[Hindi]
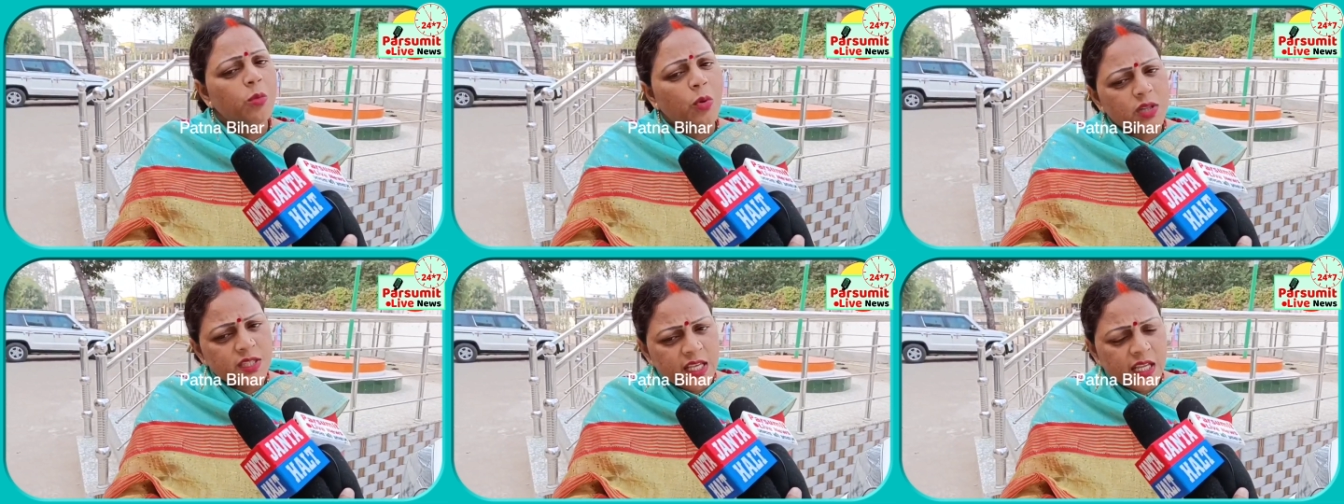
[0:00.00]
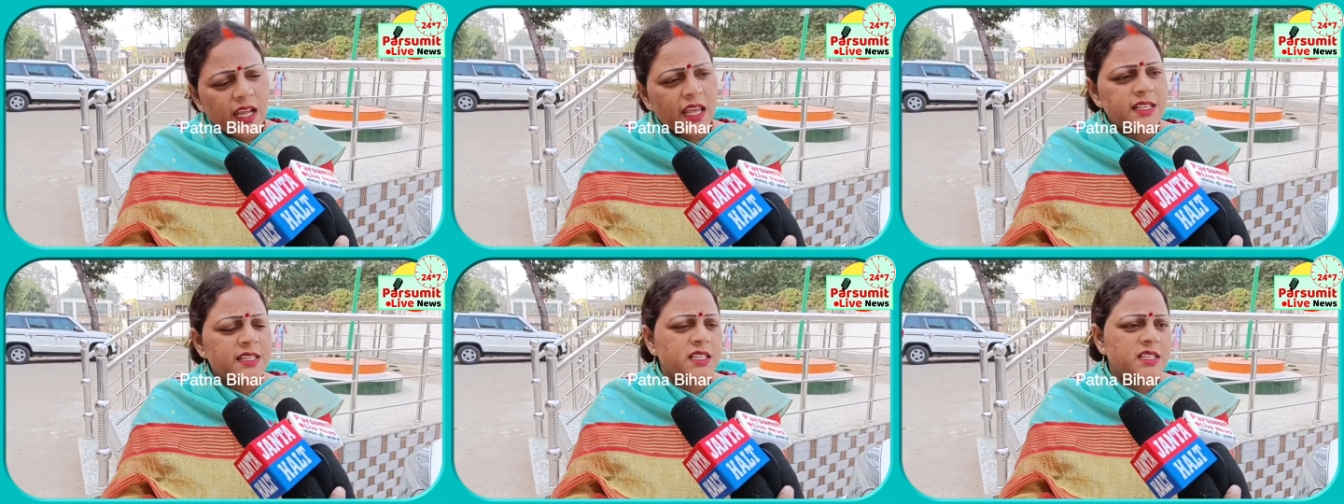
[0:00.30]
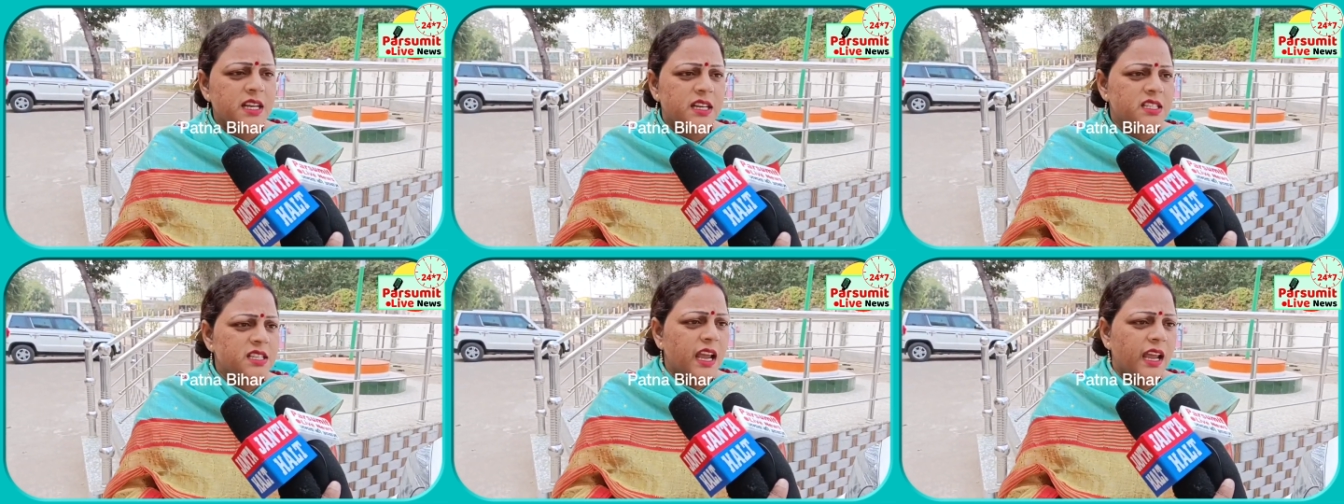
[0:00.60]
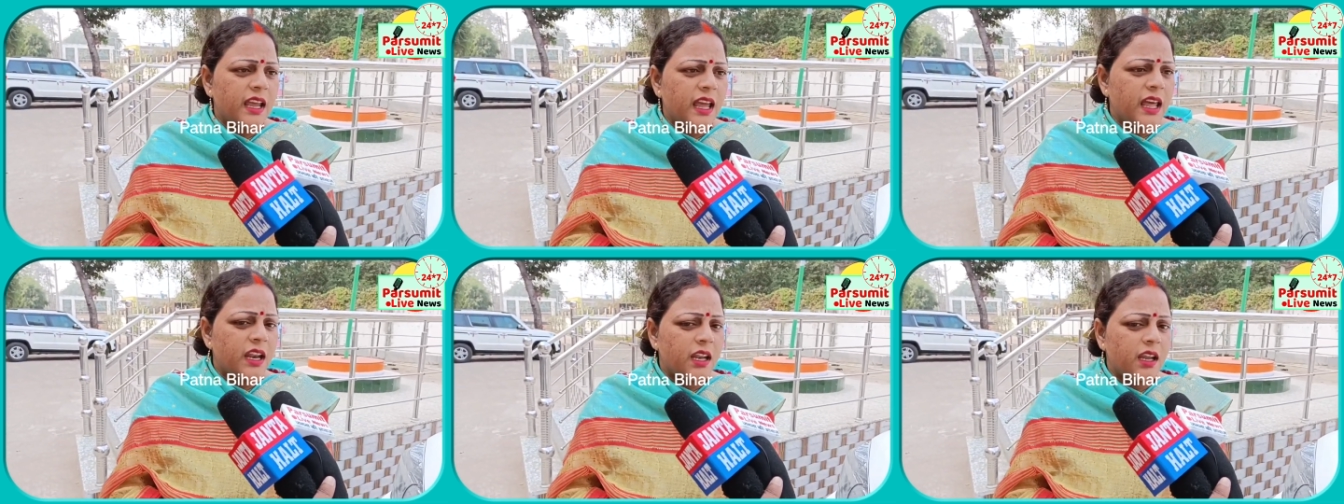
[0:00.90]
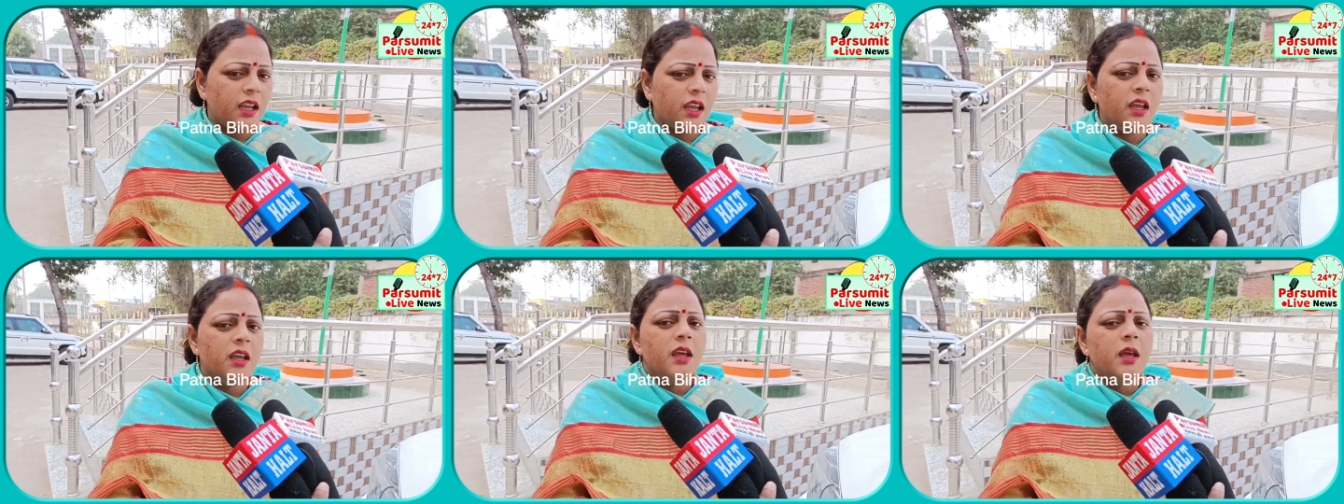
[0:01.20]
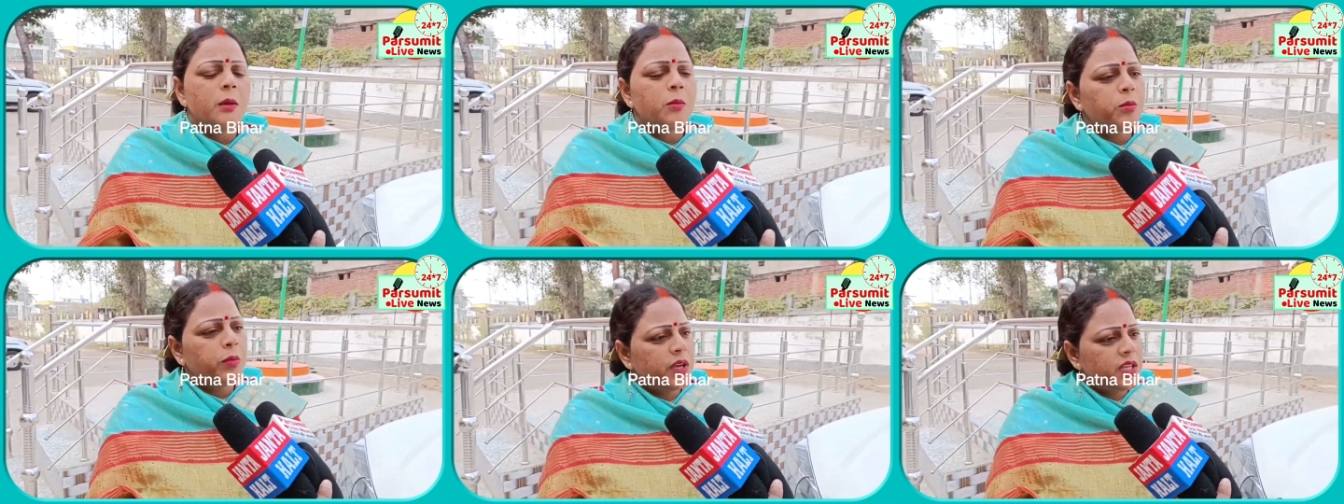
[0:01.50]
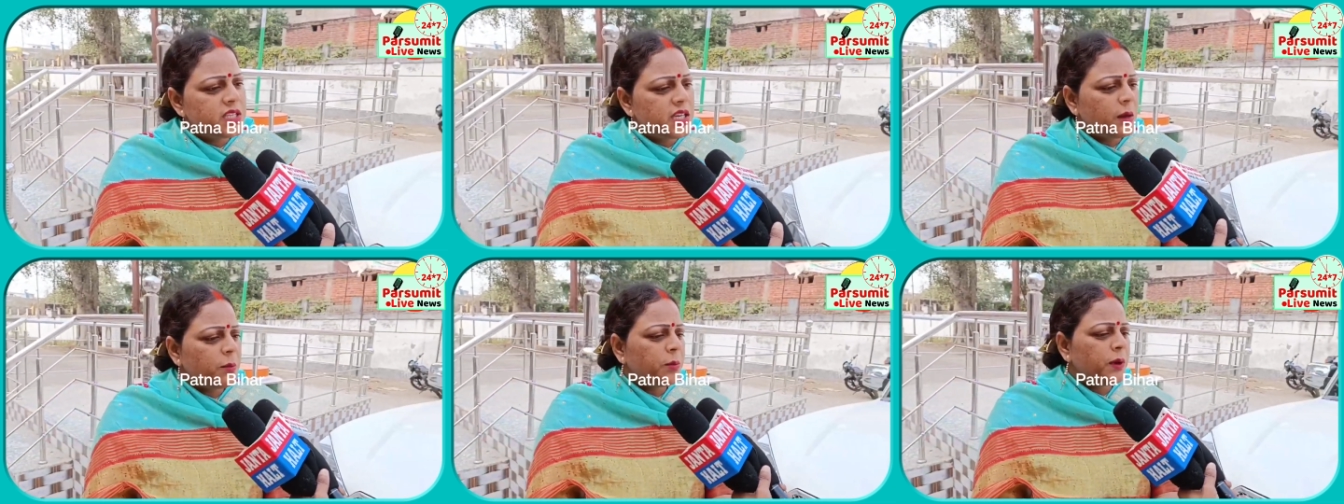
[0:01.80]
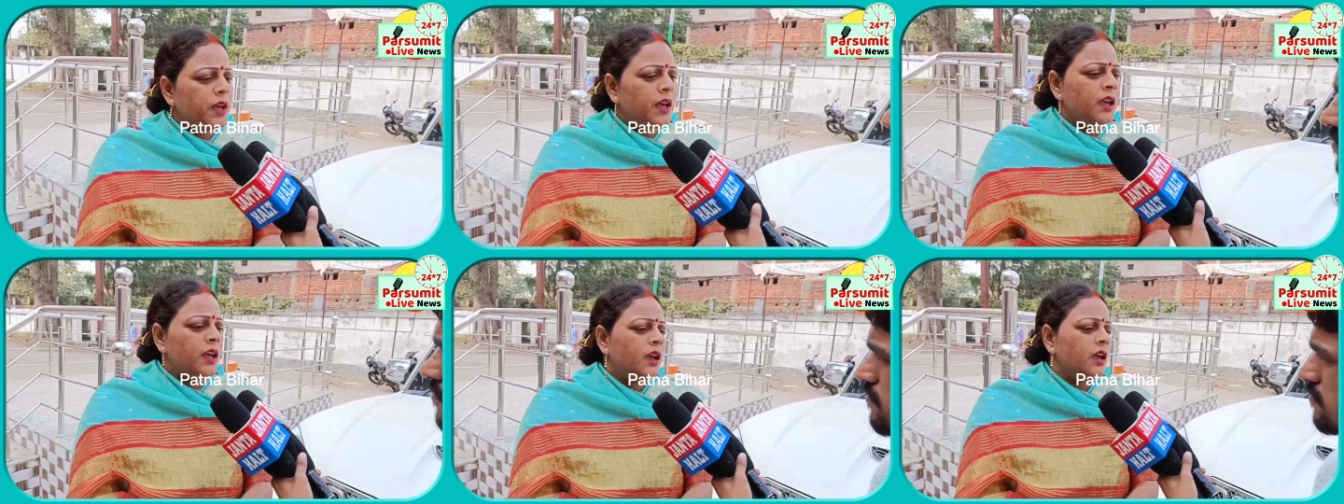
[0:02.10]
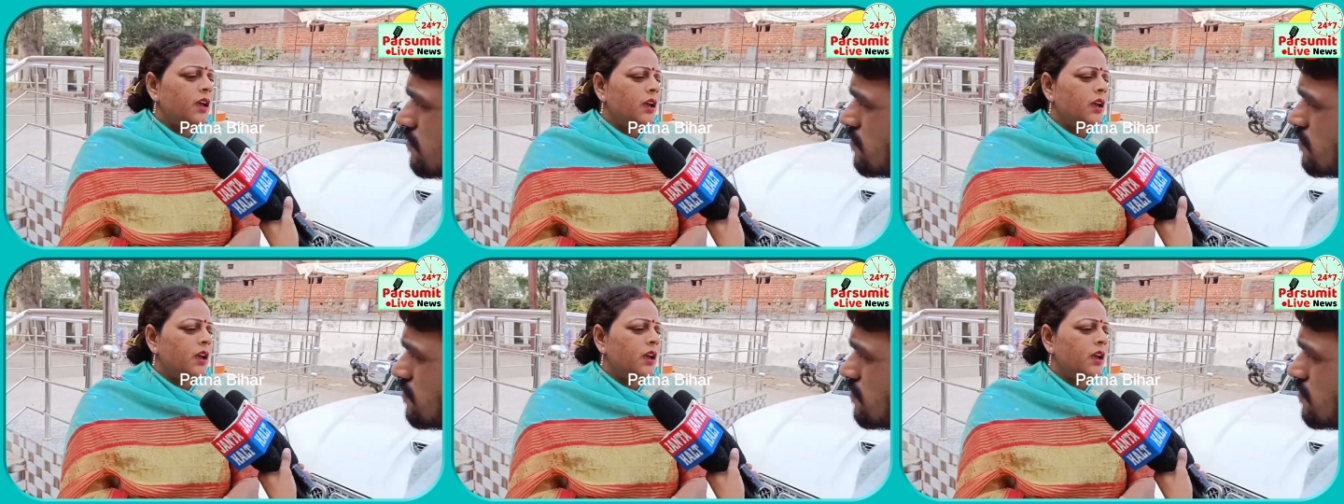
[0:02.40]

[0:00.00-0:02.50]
बहुत सारी ऐसी चर्चाएँ आ रही हैं बीजेपी